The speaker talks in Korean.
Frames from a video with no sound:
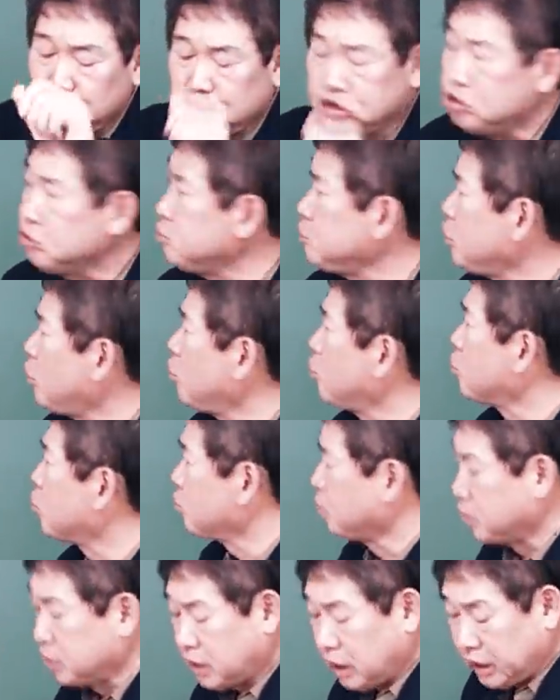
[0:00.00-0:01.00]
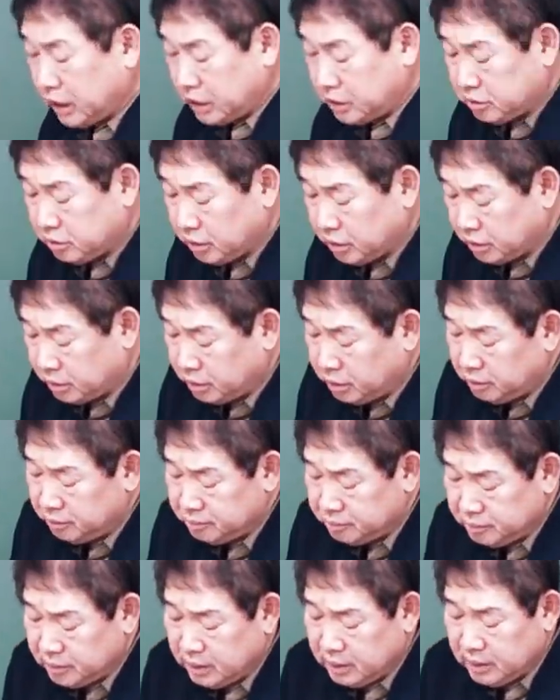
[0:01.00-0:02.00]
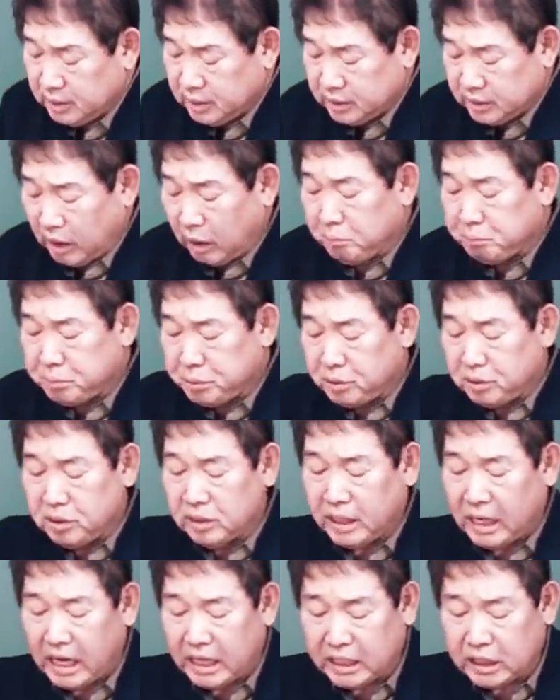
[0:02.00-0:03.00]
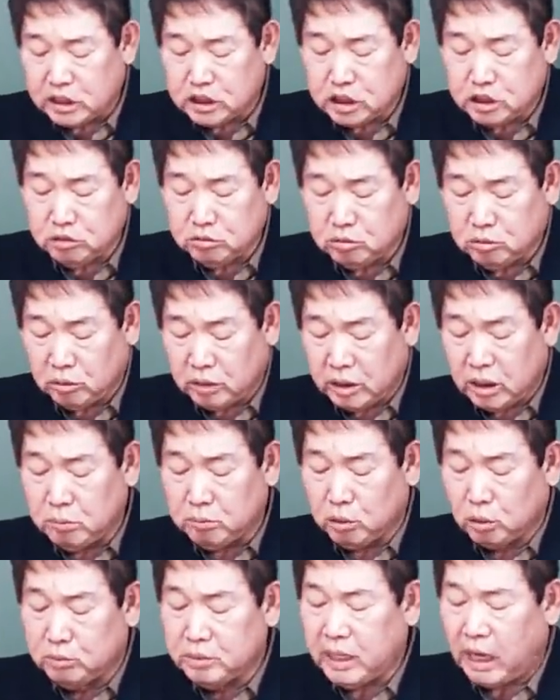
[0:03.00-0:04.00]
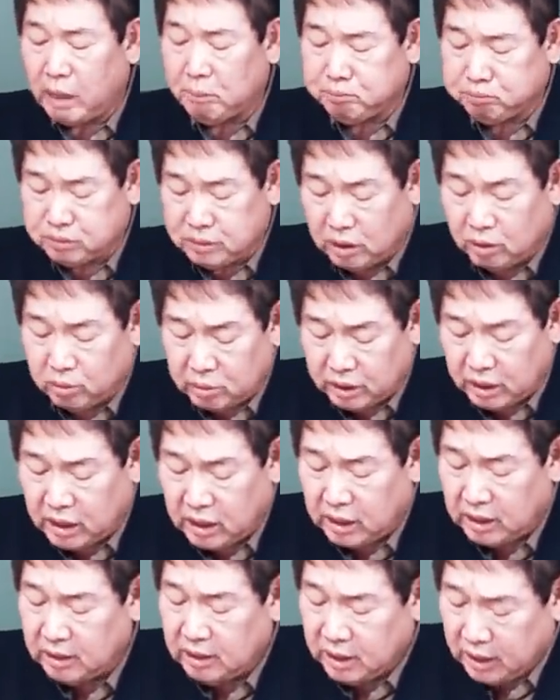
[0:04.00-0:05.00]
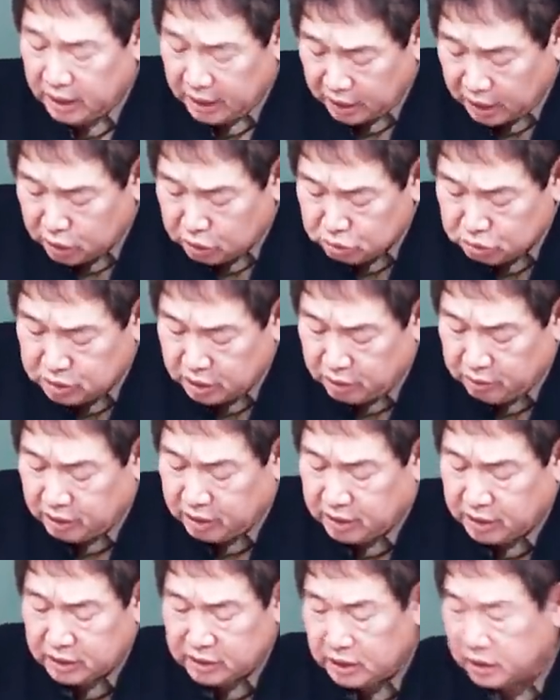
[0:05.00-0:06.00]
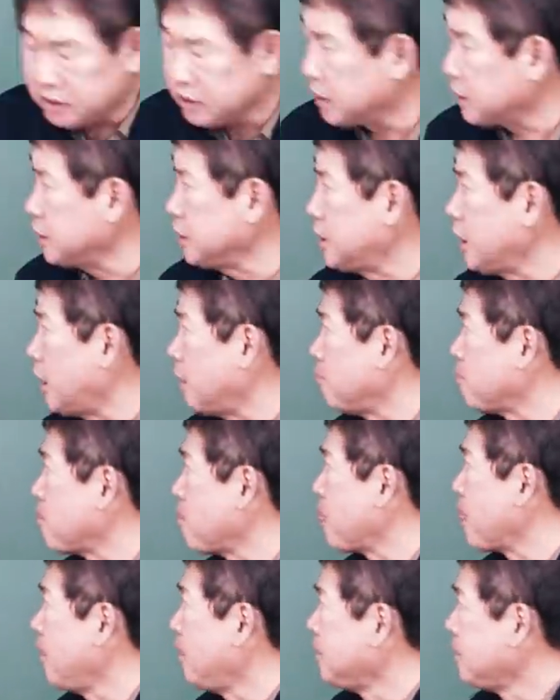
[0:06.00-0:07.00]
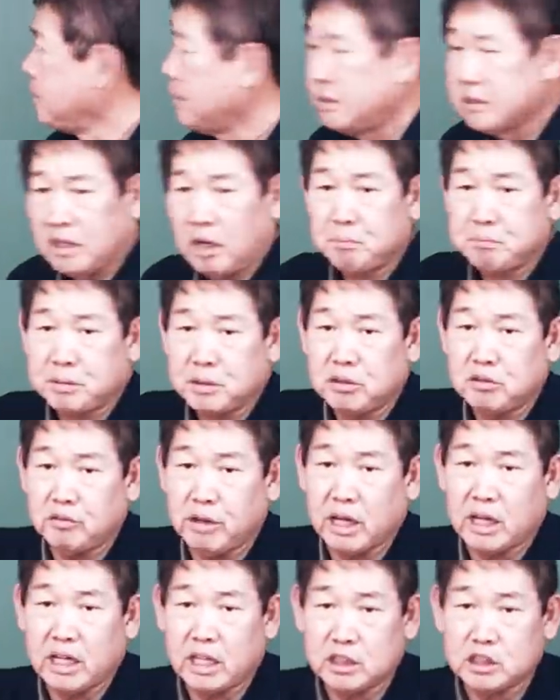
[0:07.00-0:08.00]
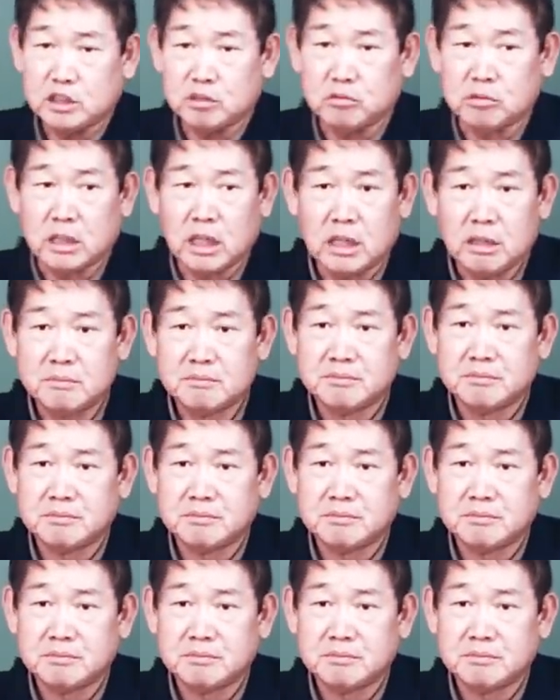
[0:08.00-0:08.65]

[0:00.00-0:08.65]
흉명으로 본다 그랬어요 남편을 갈아치우거나 몸이 아프다거나 애유생활을 한다는 얘기인데 남편을 왜 갈아치울까